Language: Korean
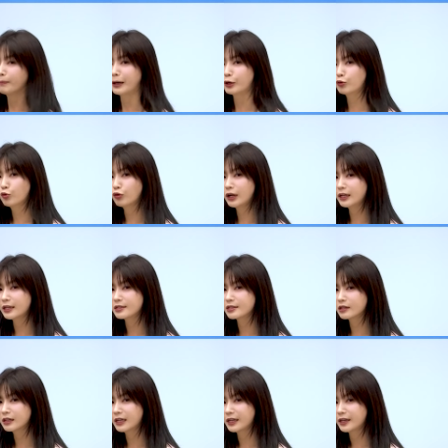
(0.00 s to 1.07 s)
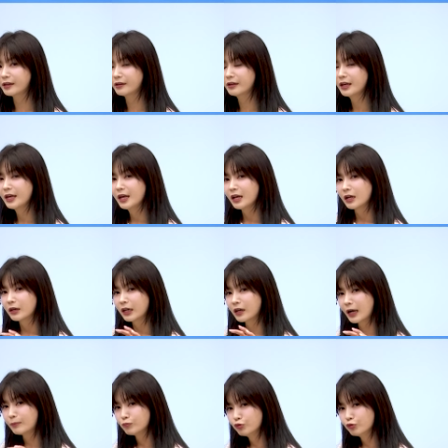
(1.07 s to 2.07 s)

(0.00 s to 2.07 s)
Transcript: 바로 골라냈을까요? 그러니까